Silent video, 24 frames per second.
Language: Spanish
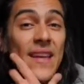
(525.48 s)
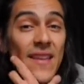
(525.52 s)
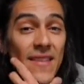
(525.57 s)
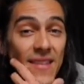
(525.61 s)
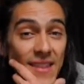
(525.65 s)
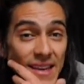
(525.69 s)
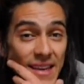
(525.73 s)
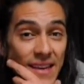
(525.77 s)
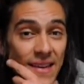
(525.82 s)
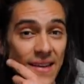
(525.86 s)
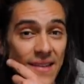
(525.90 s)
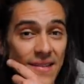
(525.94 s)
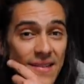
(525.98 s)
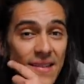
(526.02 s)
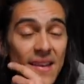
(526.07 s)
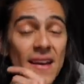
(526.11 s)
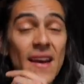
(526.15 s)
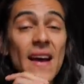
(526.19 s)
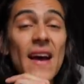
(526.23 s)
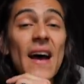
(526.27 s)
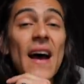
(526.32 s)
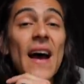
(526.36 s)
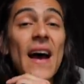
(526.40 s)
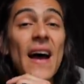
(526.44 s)
de días
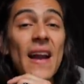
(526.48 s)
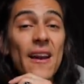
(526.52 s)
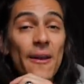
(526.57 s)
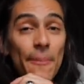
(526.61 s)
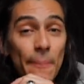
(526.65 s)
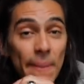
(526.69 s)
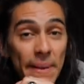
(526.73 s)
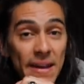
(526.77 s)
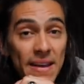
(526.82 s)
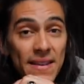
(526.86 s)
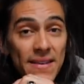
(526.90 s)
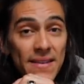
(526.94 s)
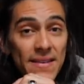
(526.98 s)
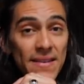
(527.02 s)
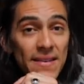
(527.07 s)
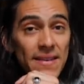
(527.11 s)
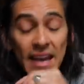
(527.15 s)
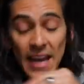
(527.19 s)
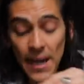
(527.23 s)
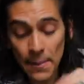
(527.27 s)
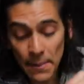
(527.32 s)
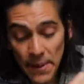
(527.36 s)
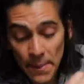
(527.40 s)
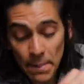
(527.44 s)
al mes
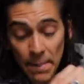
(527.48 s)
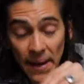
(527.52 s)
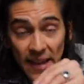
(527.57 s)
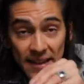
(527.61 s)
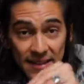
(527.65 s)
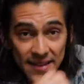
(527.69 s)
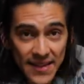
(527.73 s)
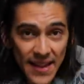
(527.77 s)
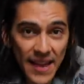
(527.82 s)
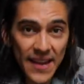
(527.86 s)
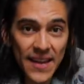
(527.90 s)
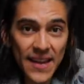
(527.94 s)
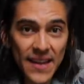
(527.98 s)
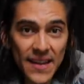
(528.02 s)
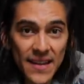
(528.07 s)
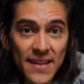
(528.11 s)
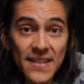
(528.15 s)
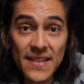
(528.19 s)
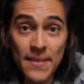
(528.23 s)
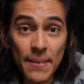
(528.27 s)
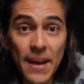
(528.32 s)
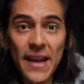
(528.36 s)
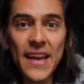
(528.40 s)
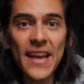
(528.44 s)
en mi pantalla.
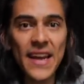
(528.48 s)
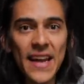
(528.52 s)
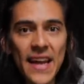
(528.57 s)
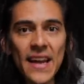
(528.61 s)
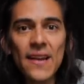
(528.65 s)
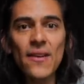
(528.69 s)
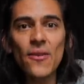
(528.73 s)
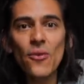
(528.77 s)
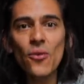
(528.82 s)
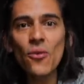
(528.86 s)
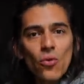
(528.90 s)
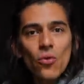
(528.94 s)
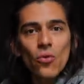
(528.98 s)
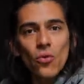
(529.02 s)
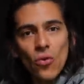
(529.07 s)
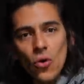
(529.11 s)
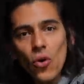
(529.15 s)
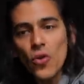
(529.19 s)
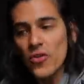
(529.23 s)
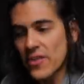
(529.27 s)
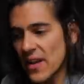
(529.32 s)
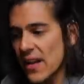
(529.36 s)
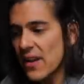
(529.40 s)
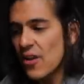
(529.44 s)
¿Se imaginan?
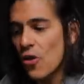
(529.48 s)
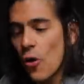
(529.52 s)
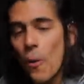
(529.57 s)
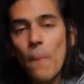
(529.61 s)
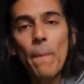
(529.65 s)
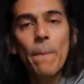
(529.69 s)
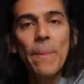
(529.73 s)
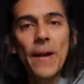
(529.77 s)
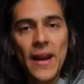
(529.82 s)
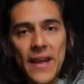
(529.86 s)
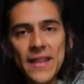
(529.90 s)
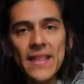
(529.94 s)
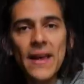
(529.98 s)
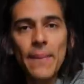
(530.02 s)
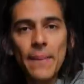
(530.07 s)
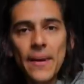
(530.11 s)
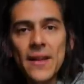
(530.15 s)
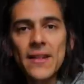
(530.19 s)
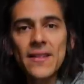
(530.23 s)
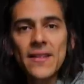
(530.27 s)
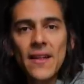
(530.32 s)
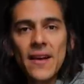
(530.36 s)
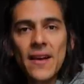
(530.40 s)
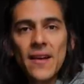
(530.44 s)
O sea,
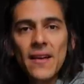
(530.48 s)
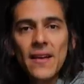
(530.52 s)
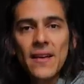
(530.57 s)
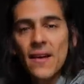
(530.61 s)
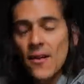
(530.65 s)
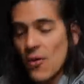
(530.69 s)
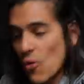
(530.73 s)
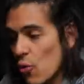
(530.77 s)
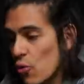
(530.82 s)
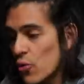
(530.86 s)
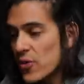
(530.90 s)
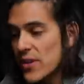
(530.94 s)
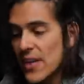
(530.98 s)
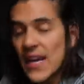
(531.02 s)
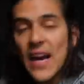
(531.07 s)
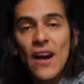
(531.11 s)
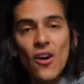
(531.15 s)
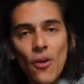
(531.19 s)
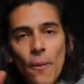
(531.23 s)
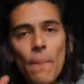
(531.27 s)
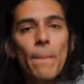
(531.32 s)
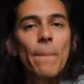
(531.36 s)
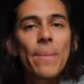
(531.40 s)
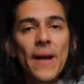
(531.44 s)
completamente un
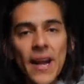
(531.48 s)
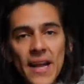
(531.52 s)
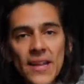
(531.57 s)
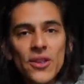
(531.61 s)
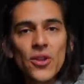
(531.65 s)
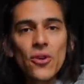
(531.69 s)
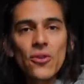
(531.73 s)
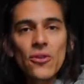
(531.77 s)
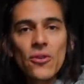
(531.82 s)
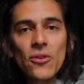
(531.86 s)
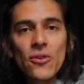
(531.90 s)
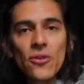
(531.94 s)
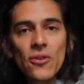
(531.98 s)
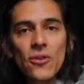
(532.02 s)
día completo